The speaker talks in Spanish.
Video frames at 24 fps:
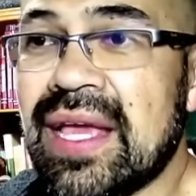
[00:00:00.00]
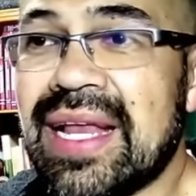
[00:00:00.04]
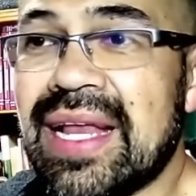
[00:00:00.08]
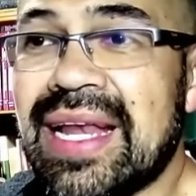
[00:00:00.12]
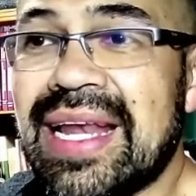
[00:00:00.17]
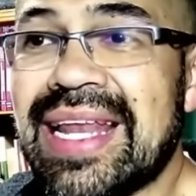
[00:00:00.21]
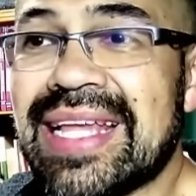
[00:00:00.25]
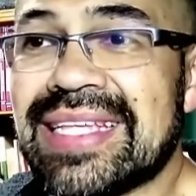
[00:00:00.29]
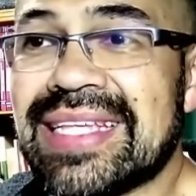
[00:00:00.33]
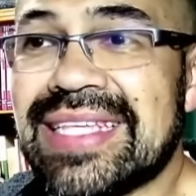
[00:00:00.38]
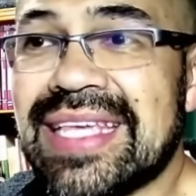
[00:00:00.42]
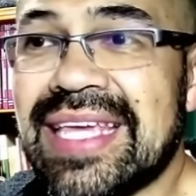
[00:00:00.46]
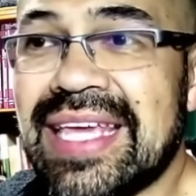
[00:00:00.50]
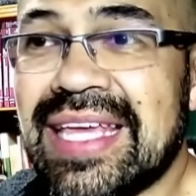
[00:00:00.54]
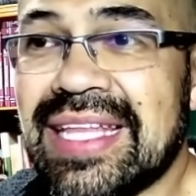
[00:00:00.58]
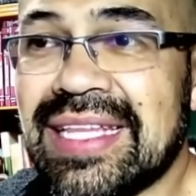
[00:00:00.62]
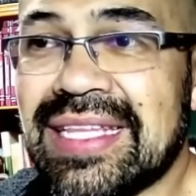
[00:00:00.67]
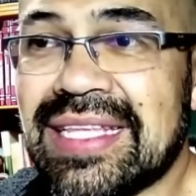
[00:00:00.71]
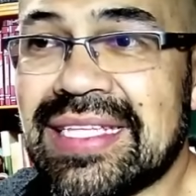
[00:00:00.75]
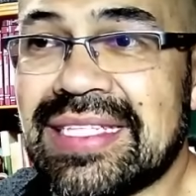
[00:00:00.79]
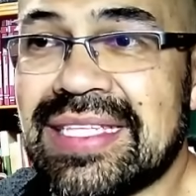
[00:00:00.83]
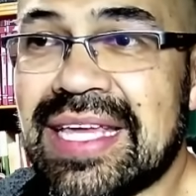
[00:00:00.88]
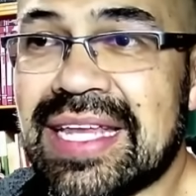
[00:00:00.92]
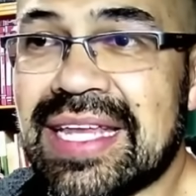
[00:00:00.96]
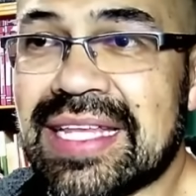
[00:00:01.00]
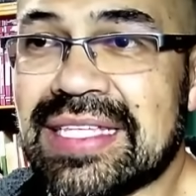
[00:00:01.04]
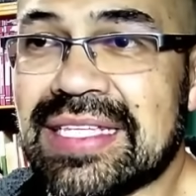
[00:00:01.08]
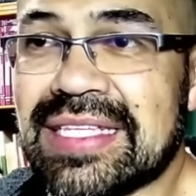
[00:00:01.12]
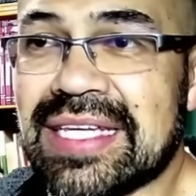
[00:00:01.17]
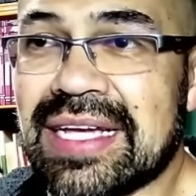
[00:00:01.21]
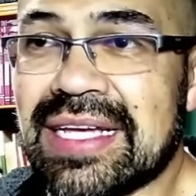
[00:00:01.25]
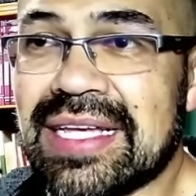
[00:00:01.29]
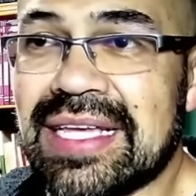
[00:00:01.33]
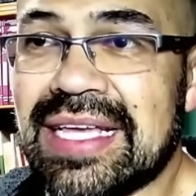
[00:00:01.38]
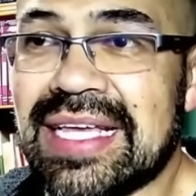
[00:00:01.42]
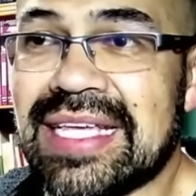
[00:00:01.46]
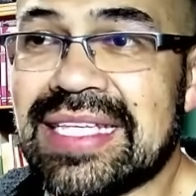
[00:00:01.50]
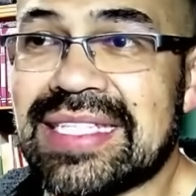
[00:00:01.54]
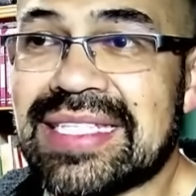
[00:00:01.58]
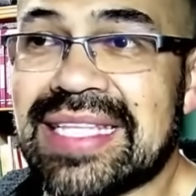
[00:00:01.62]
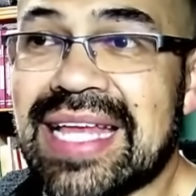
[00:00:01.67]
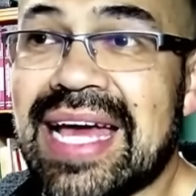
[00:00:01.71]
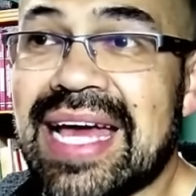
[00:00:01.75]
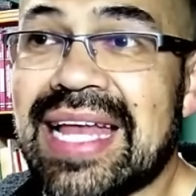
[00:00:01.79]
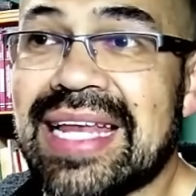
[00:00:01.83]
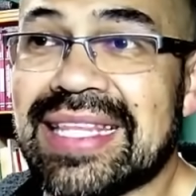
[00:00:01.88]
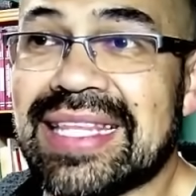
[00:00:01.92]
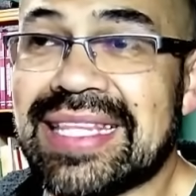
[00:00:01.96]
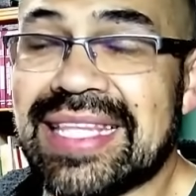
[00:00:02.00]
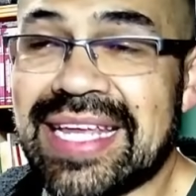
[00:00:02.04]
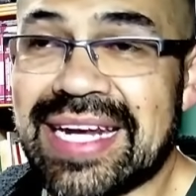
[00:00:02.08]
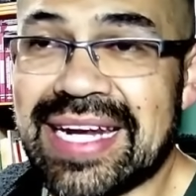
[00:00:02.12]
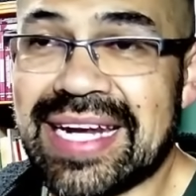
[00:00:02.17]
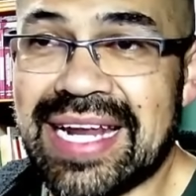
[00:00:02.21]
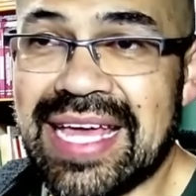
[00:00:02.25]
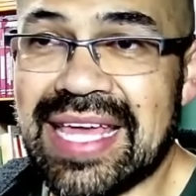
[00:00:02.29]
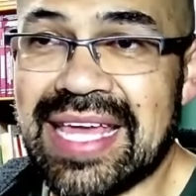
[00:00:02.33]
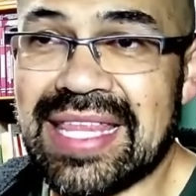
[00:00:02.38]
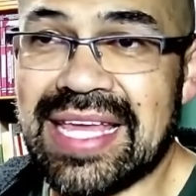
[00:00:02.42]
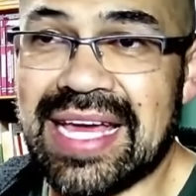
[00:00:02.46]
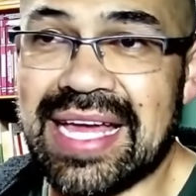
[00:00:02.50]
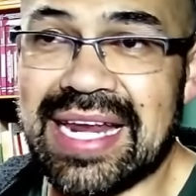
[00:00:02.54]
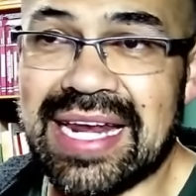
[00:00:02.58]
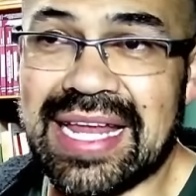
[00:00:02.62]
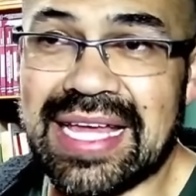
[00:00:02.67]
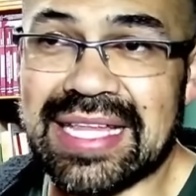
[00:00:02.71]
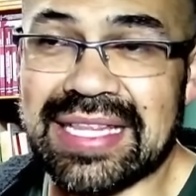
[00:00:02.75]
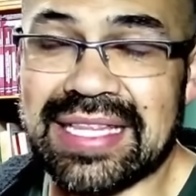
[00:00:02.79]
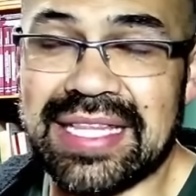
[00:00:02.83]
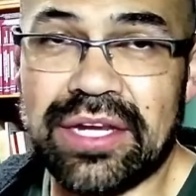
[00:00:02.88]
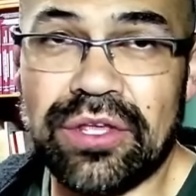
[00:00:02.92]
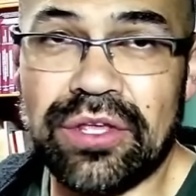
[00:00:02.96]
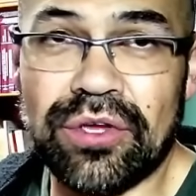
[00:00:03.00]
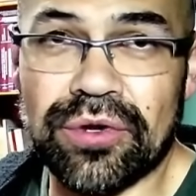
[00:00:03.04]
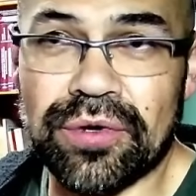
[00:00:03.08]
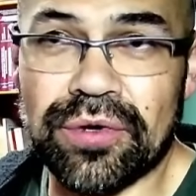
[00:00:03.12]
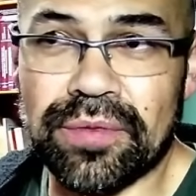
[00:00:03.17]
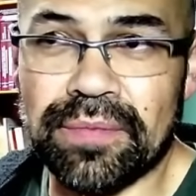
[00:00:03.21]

La siguiente cercha está alternada a la anterior.